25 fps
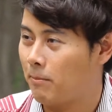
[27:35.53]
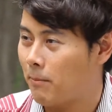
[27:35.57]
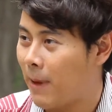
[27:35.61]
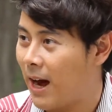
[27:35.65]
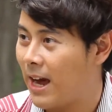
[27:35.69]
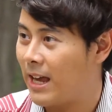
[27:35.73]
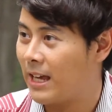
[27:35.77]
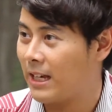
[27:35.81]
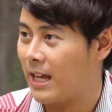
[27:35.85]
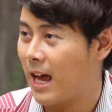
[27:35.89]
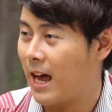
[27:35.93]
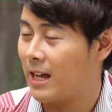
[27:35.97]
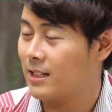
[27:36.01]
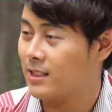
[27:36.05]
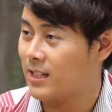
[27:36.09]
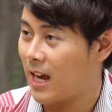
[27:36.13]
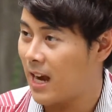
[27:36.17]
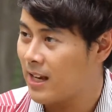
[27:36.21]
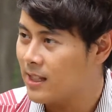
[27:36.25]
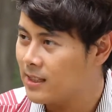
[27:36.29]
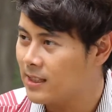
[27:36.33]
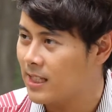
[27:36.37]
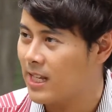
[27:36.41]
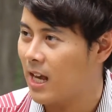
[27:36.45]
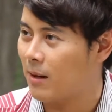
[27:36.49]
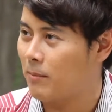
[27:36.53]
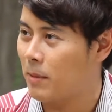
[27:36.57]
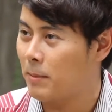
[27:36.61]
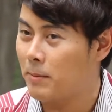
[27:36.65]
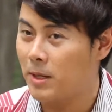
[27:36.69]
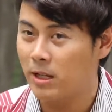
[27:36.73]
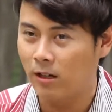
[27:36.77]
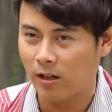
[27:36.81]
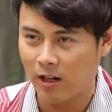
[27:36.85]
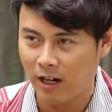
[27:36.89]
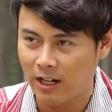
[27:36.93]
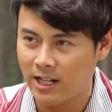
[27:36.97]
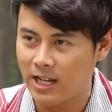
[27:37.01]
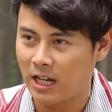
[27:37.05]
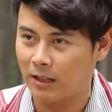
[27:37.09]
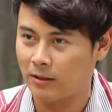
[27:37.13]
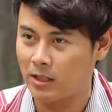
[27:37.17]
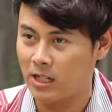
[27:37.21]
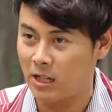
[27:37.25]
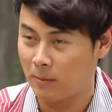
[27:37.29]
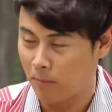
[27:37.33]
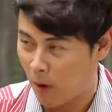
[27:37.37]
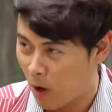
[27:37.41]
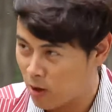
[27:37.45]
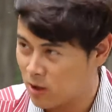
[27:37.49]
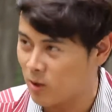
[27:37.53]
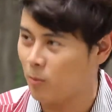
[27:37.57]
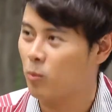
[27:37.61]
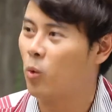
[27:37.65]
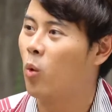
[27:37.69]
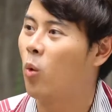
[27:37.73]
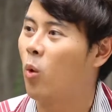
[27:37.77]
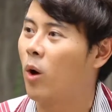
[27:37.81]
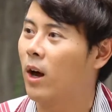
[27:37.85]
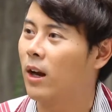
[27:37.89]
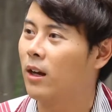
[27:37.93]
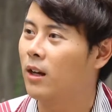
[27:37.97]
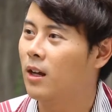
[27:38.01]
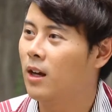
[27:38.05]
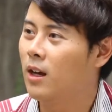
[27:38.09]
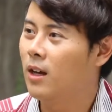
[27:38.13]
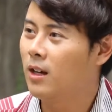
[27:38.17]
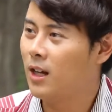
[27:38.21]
ไมค์ การใช้เสียงมันมีรายละเอียดอีกพอสมควร